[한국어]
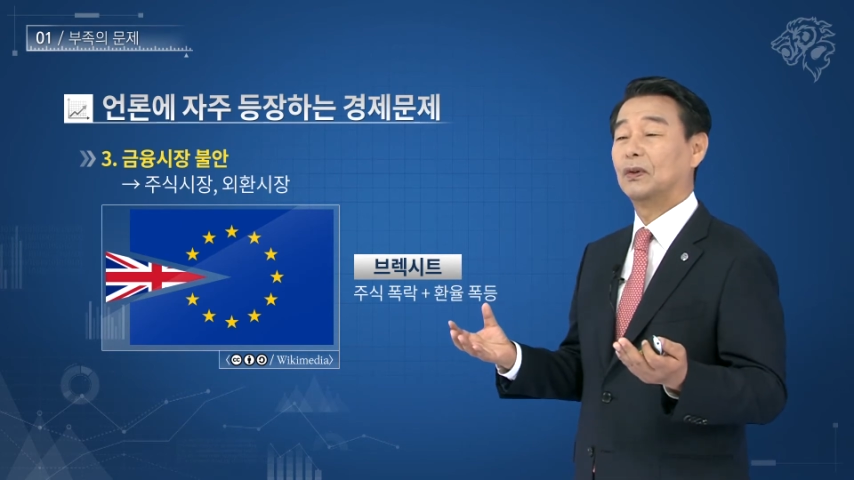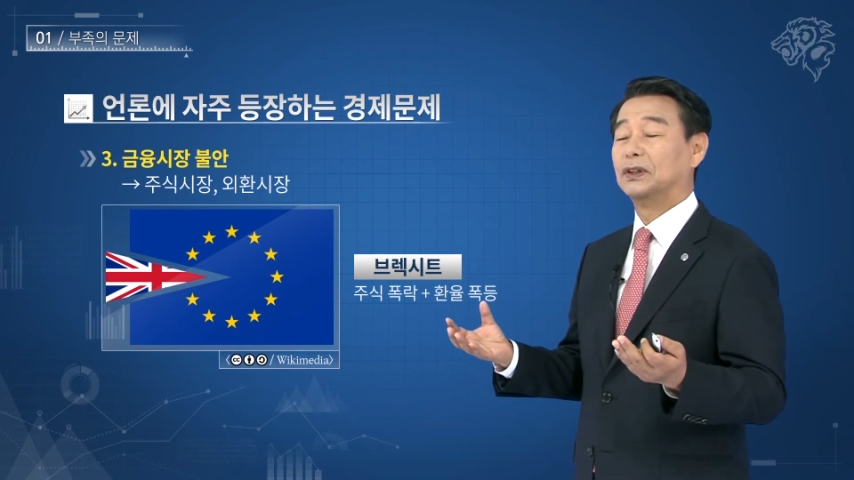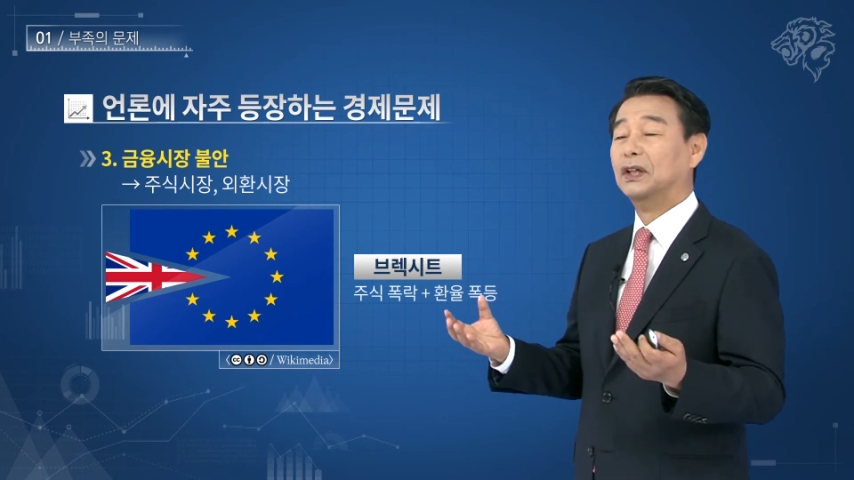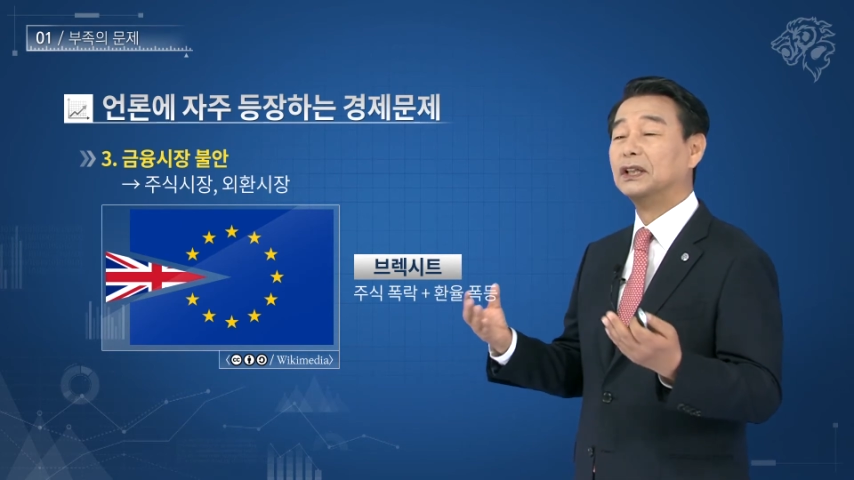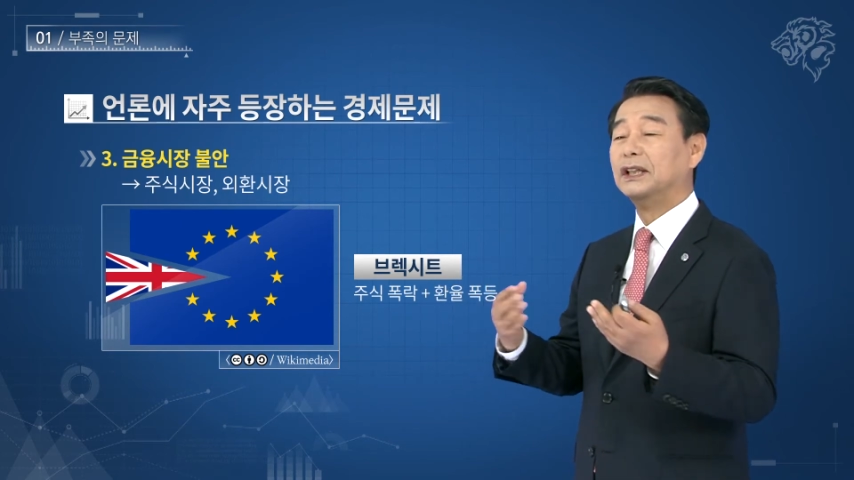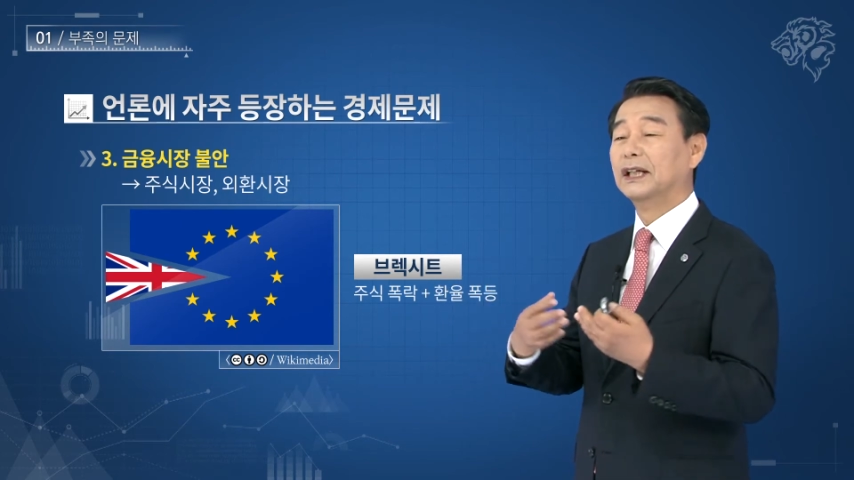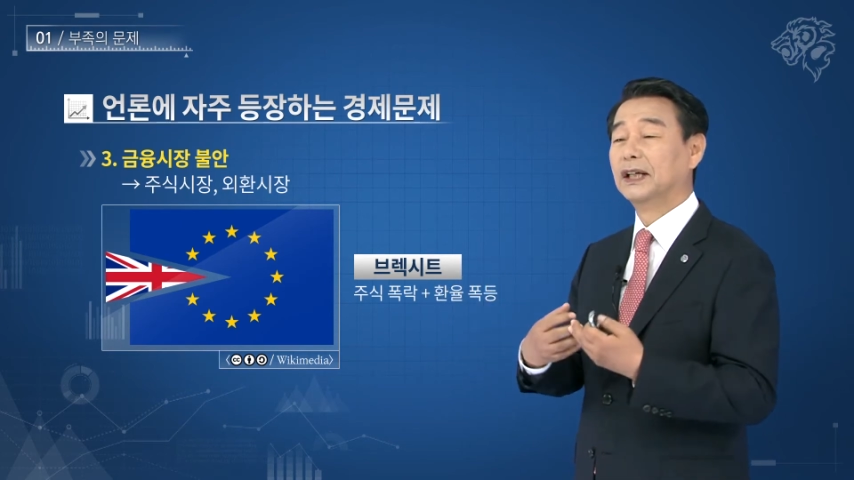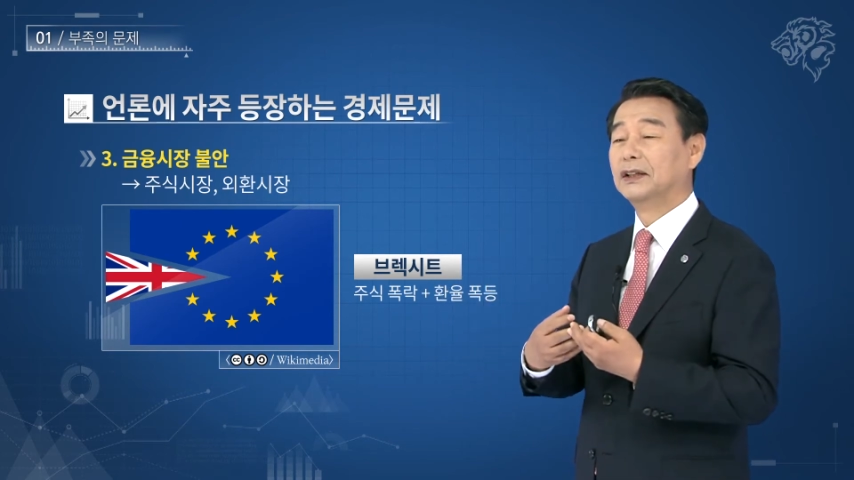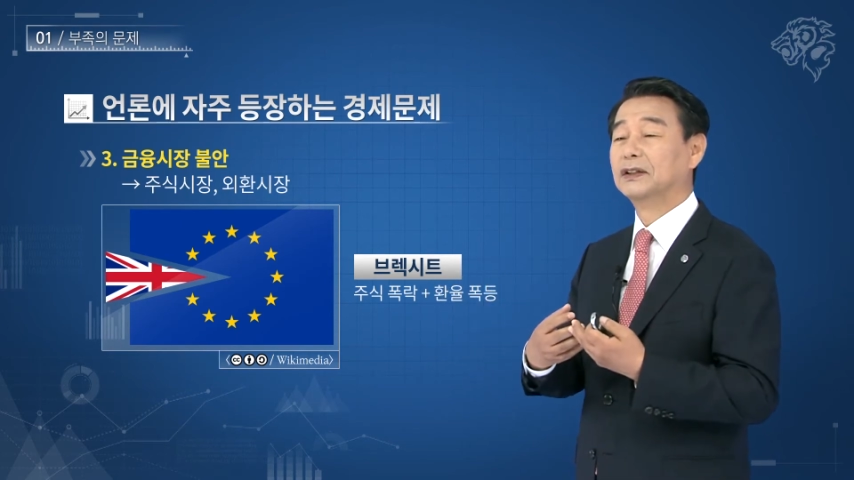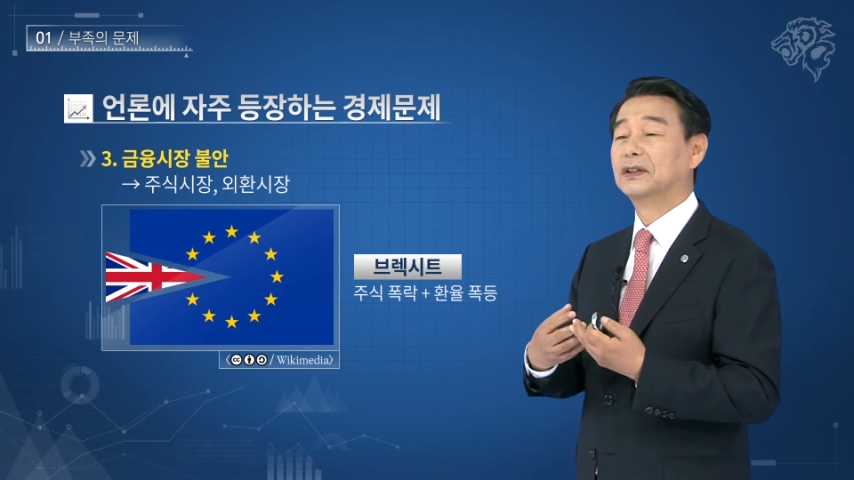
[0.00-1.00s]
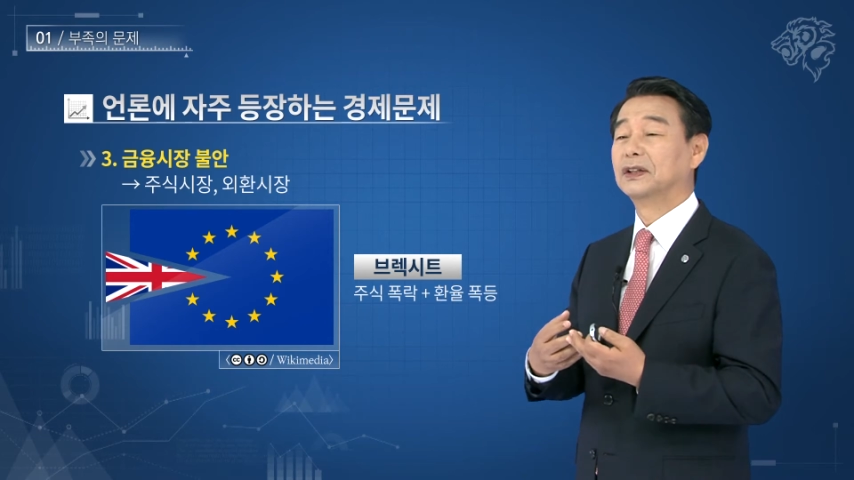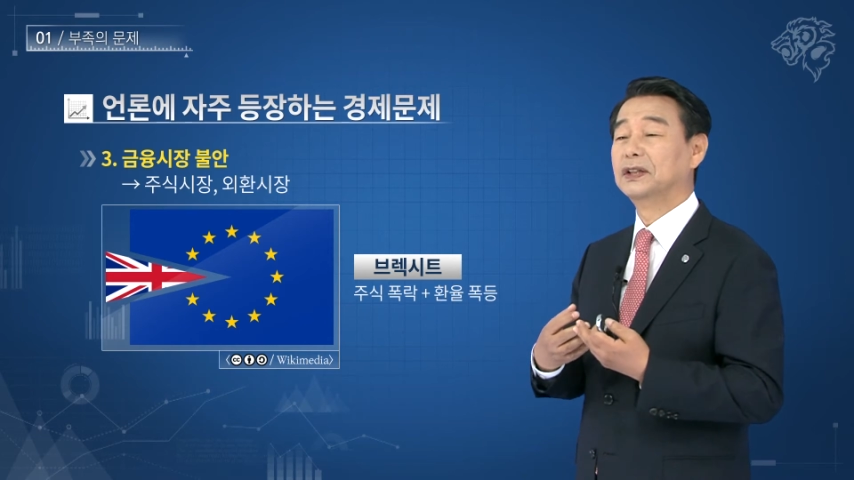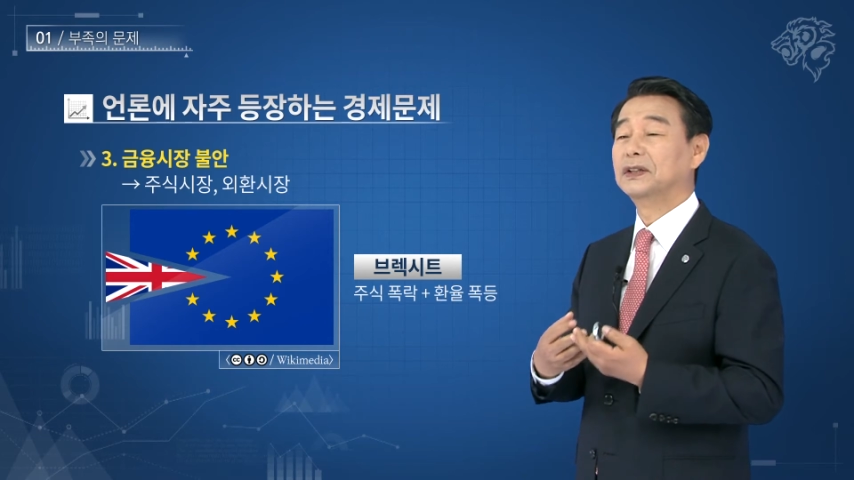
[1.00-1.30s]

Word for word: 연계되는 그런